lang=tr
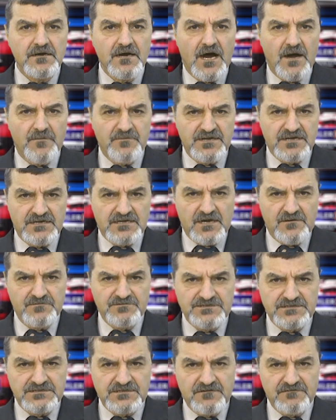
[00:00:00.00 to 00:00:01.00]
Amerika
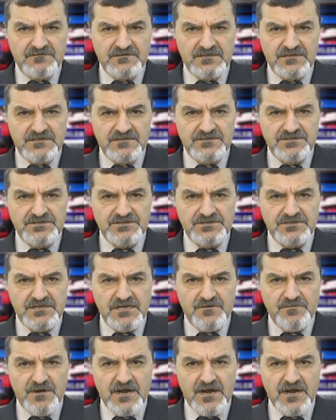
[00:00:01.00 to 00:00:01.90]
Birleşik Devletleri Dışişleri